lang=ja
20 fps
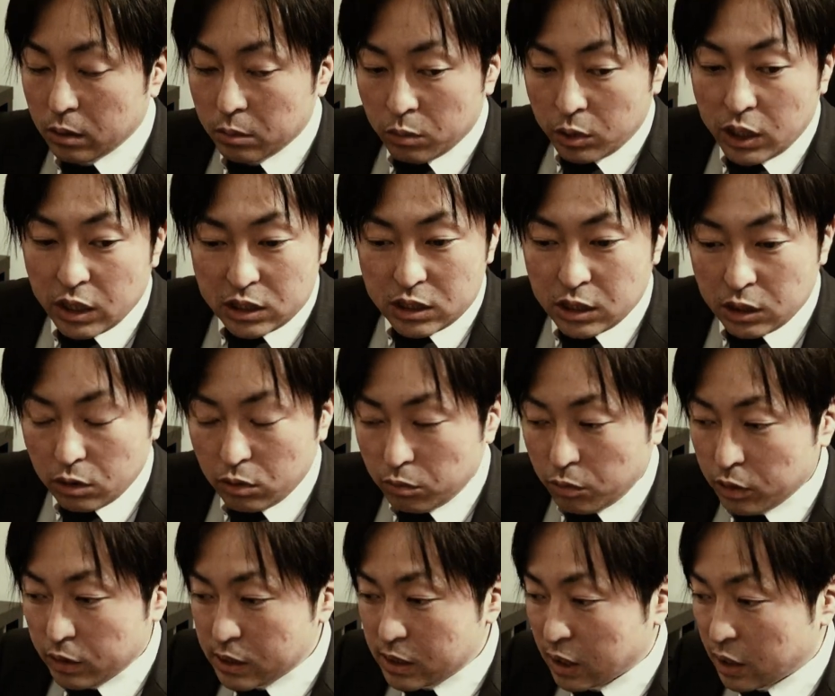必死の
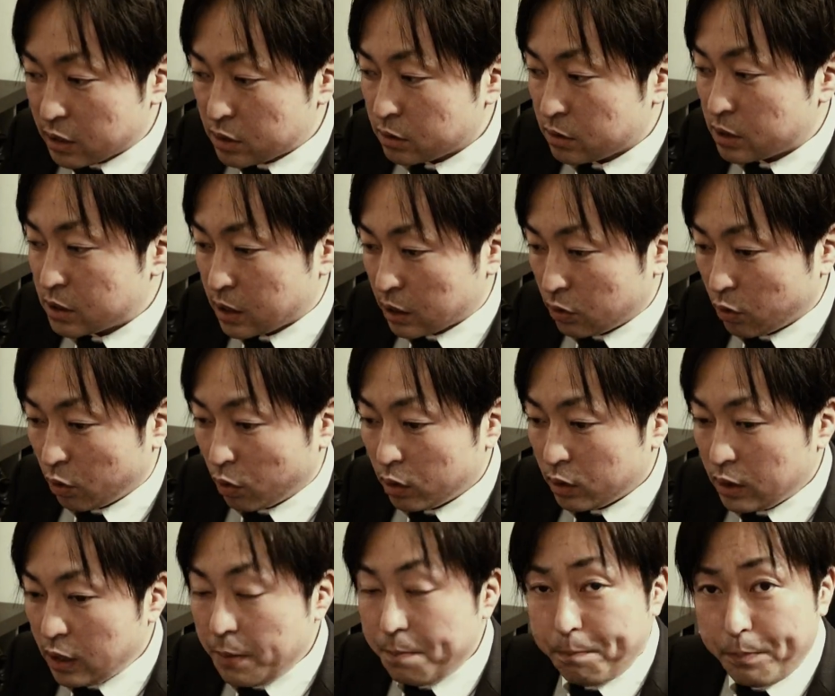思いで探すんですけ
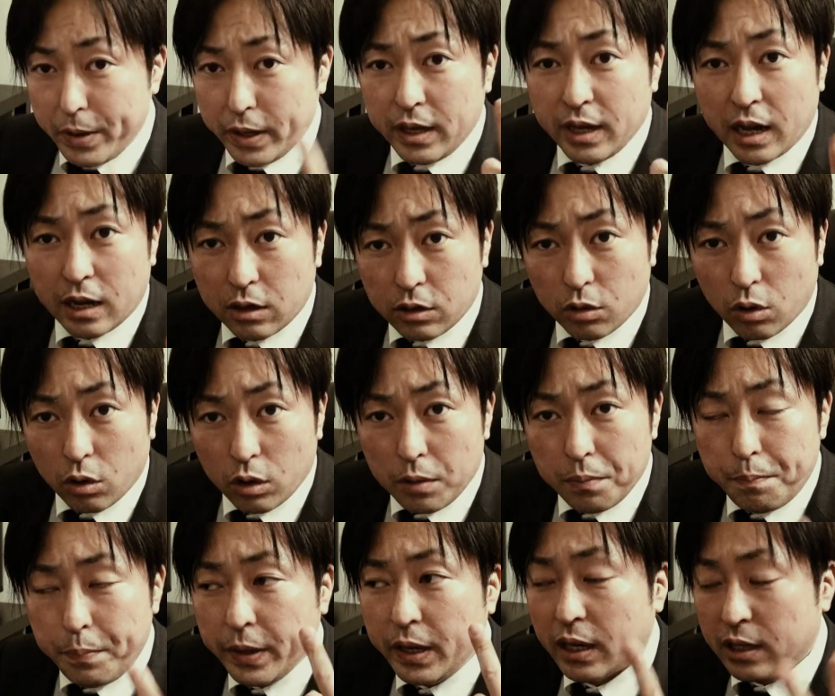ど1匹は黒
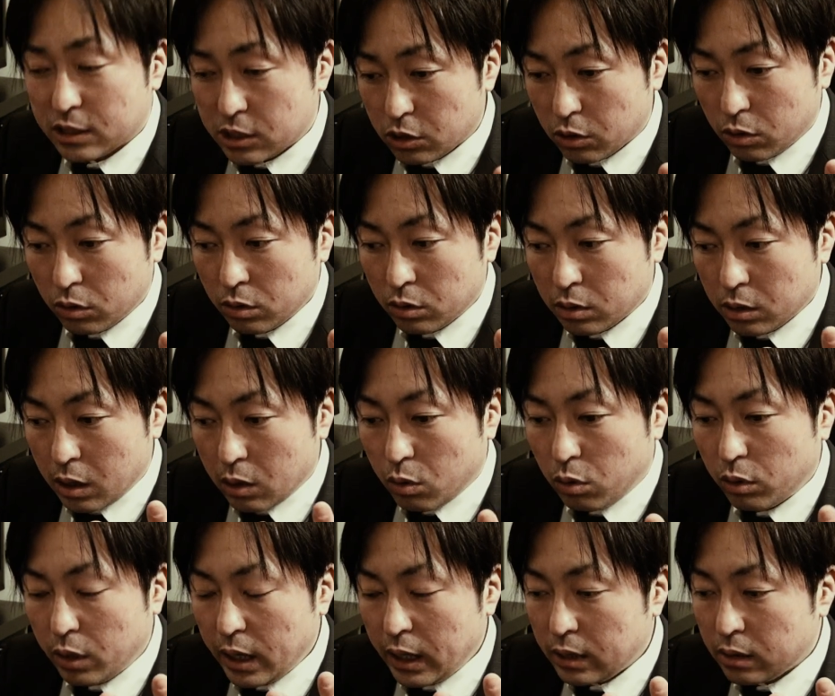1匹は白あ
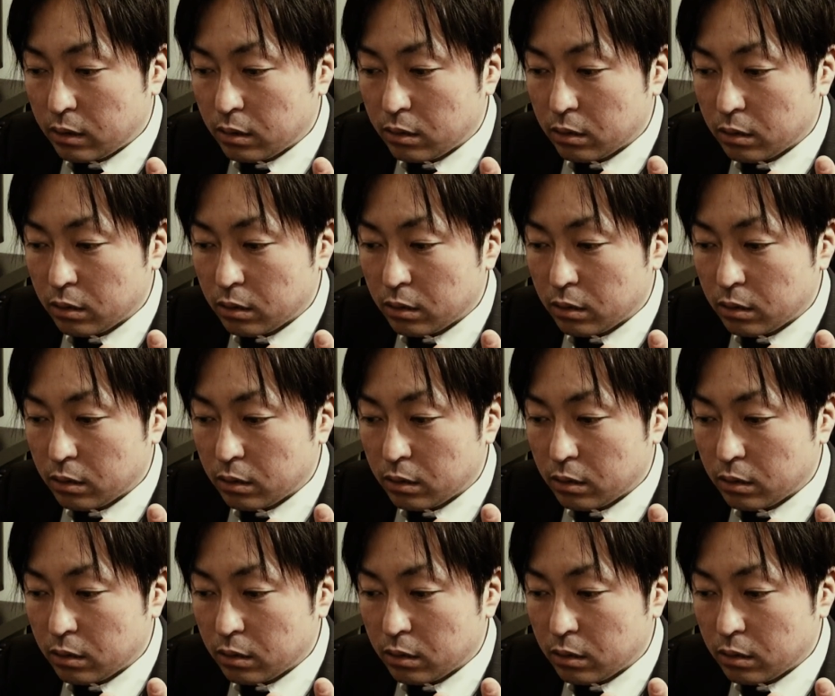これ